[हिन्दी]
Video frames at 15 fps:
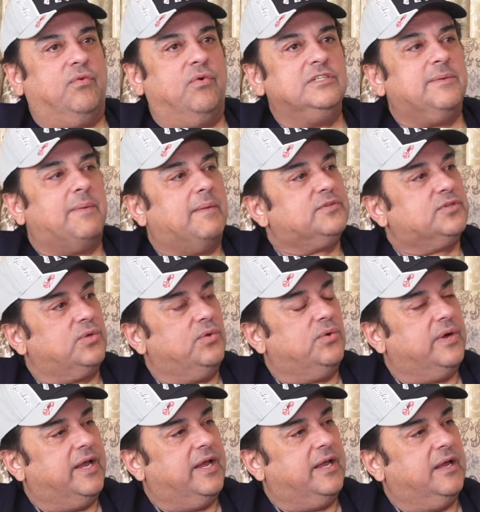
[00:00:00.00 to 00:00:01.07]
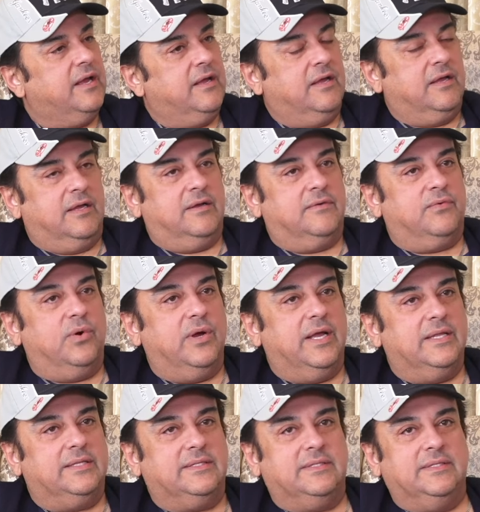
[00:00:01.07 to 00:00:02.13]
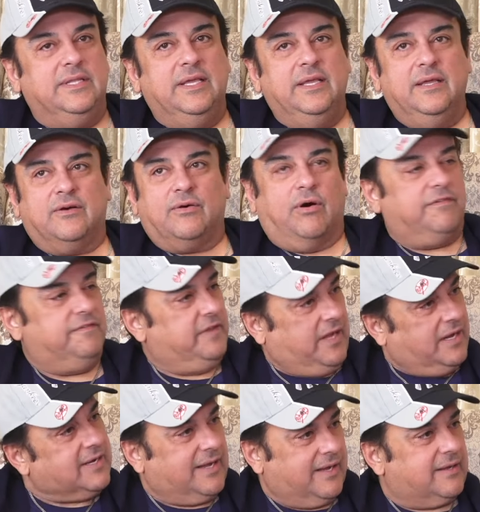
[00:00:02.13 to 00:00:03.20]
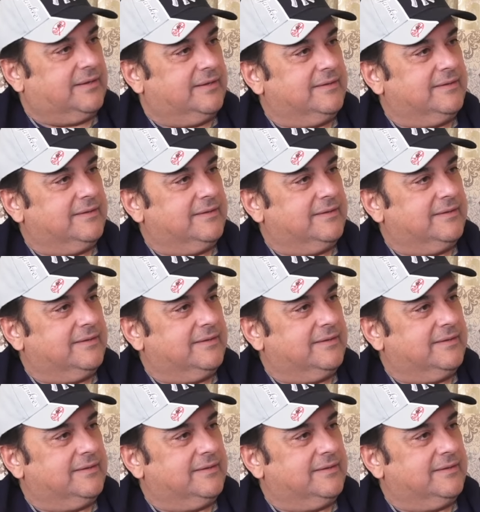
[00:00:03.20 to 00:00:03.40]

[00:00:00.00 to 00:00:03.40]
वो जब आप सुनोगे वो इतनी खौफनाक है